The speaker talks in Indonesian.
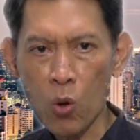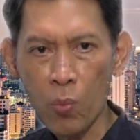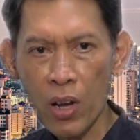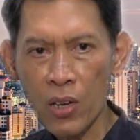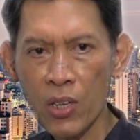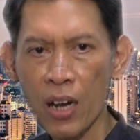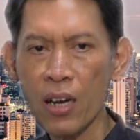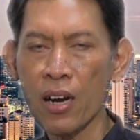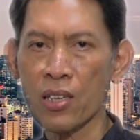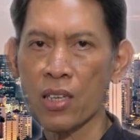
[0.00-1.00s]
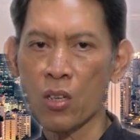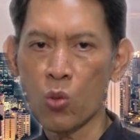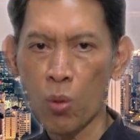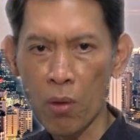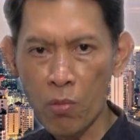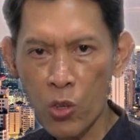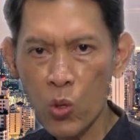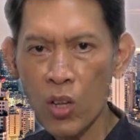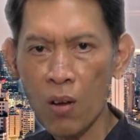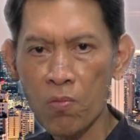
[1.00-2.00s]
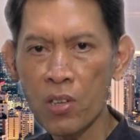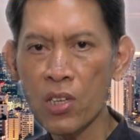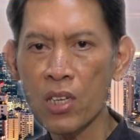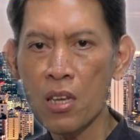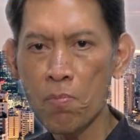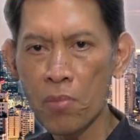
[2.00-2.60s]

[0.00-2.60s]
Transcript: perlu bekerja keras untuk mewujudkan visi,